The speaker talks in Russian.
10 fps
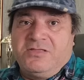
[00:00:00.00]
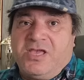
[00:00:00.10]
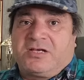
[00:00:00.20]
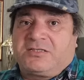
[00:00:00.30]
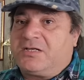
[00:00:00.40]

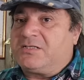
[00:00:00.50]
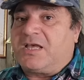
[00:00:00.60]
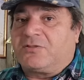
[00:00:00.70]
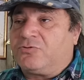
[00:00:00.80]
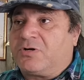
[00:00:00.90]
некоторые из
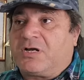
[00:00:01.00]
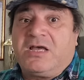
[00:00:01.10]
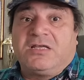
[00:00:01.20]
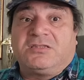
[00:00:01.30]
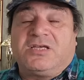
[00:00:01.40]
которых
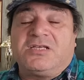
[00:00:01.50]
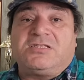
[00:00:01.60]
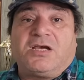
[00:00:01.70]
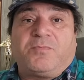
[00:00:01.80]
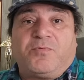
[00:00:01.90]
до
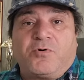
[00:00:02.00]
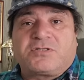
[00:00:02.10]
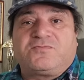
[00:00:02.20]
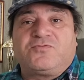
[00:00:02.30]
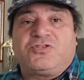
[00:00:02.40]
сих
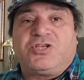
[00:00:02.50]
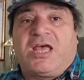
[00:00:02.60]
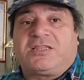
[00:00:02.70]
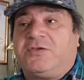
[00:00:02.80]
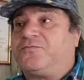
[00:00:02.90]
пор
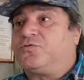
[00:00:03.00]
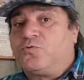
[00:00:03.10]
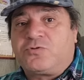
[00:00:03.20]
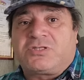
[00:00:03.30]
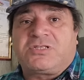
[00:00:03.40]
звучат и в
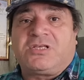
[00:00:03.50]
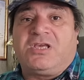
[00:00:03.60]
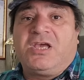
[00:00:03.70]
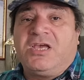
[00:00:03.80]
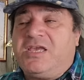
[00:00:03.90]

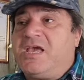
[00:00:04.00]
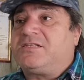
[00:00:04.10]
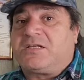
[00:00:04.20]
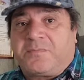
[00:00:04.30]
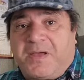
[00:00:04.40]
Турции, и
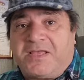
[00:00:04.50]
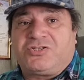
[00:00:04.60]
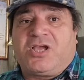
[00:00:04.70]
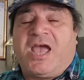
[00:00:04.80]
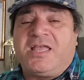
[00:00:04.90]

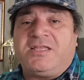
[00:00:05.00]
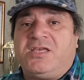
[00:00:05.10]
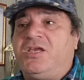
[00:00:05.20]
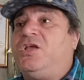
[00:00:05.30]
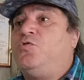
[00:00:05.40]
Азербайджане,
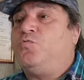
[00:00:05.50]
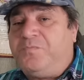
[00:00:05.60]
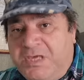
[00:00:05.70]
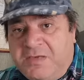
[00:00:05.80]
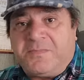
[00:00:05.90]
и
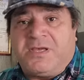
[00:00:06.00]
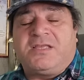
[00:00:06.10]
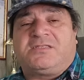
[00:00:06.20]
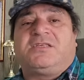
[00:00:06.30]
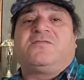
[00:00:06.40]

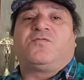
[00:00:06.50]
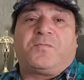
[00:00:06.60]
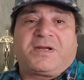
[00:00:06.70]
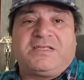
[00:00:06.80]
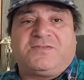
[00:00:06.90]
любимые эти его
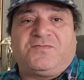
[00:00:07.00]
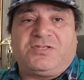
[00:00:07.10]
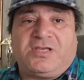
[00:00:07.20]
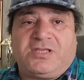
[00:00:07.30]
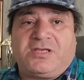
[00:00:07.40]

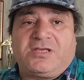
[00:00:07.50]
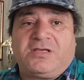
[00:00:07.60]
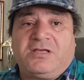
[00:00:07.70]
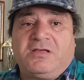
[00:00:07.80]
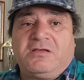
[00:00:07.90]
произведения.
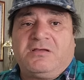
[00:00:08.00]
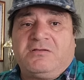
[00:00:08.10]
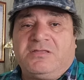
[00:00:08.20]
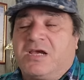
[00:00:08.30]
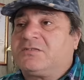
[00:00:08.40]

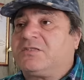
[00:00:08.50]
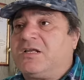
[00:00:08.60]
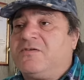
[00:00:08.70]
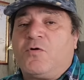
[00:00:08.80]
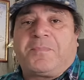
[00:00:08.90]

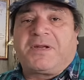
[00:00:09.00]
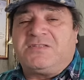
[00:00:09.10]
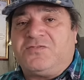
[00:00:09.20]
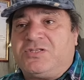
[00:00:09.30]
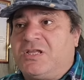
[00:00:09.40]
Некоторые его
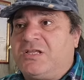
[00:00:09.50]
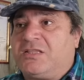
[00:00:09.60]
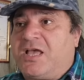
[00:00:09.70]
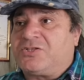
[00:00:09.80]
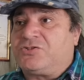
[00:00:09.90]
произведения
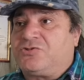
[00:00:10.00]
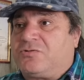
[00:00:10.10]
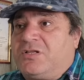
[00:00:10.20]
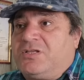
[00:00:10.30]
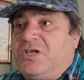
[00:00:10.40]
даже
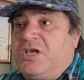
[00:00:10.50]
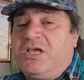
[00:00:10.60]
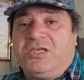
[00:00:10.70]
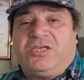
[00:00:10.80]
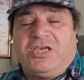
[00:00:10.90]
чуть ли не
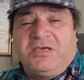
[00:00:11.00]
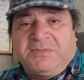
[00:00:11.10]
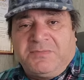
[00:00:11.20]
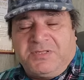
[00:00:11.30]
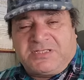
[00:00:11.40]

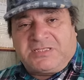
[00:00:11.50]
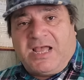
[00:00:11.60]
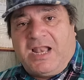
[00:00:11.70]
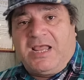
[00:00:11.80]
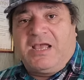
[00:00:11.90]
гимнами
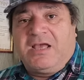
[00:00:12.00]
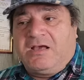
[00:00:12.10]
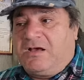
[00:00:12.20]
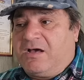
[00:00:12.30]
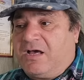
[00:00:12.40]
стали
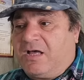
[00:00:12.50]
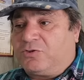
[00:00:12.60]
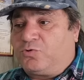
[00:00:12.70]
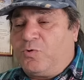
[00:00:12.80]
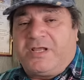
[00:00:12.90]
э,
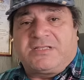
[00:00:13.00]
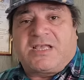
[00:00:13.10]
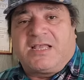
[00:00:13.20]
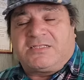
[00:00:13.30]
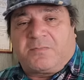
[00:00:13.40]

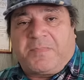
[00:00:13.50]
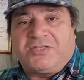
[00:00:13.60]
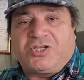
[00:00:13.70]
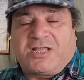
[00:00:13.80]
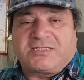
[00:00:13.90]

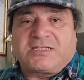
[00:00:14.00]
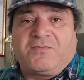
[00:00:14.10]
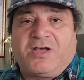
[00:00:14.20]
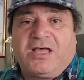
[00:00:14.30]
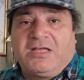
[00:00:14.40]

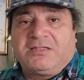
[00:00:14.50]
турецко-азербайджанского